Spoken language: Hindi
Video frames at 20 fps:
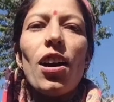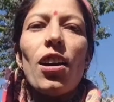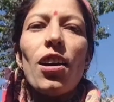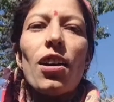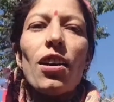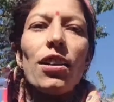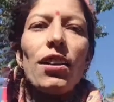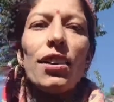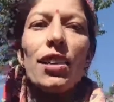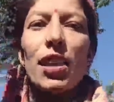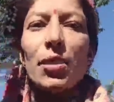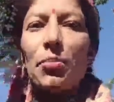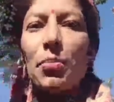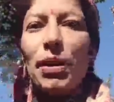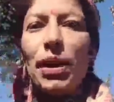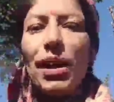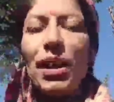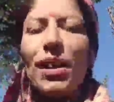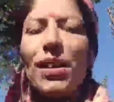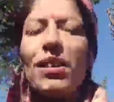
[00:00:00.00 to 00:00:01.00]
और
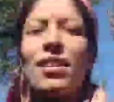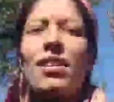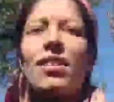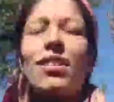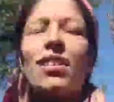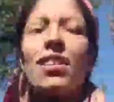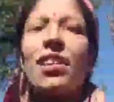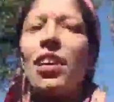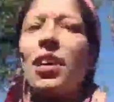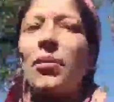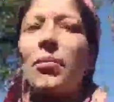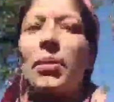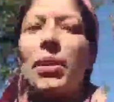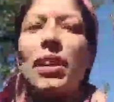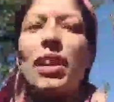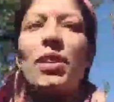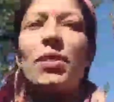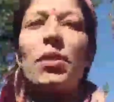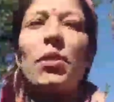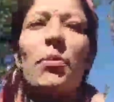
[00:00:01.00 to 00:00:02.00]
अभी अभी
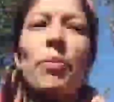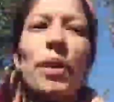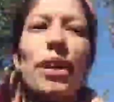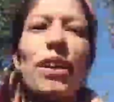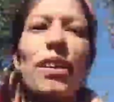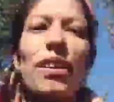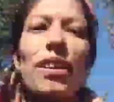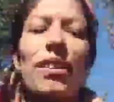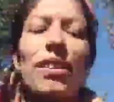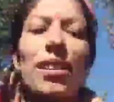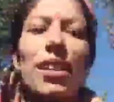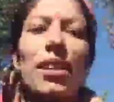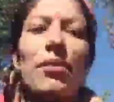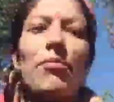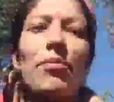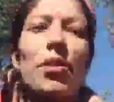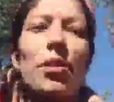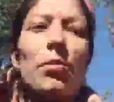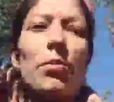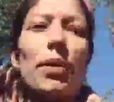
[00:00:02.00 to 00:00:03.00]
है दोपहर का
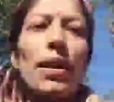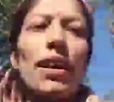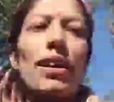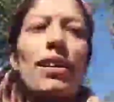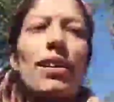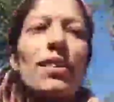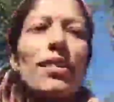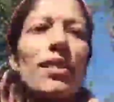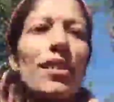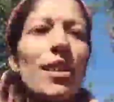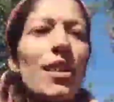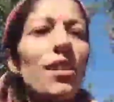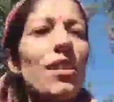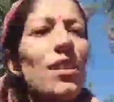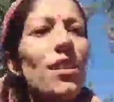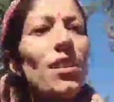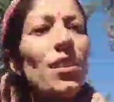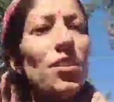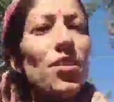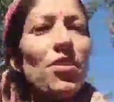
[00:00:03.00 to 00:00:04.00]
टाइम दोपहर का क्या
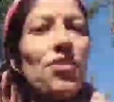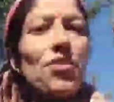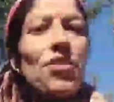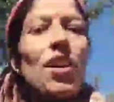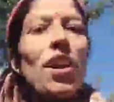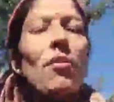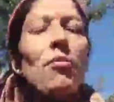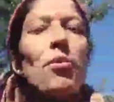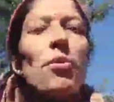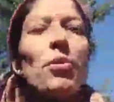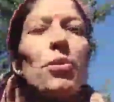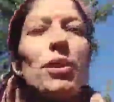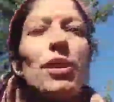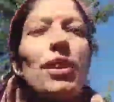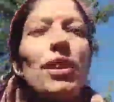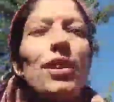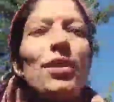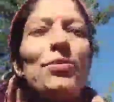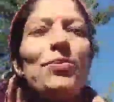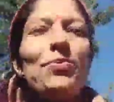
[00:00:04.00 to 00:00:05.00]
शाम हो
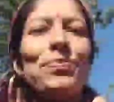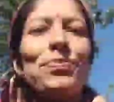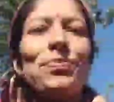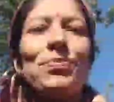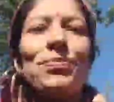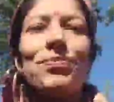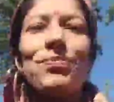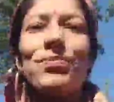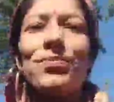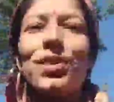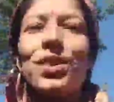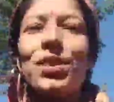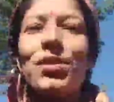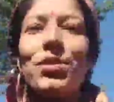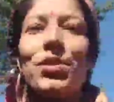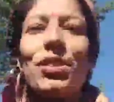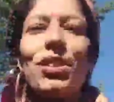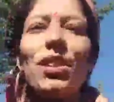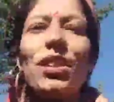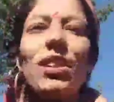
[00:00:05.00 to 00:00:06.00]
रही है
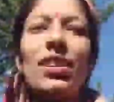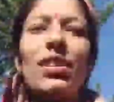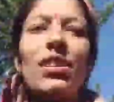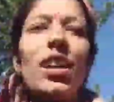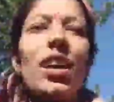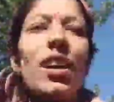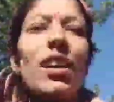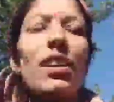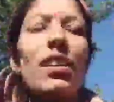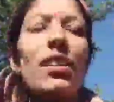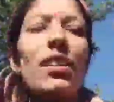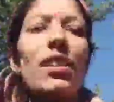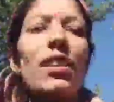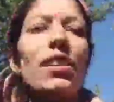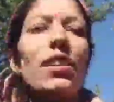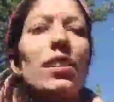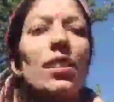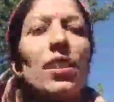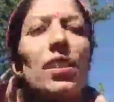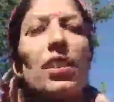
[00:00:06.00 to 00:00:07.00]
क्योंकि साढ़े
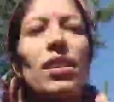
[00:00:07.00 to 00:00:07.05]
तीन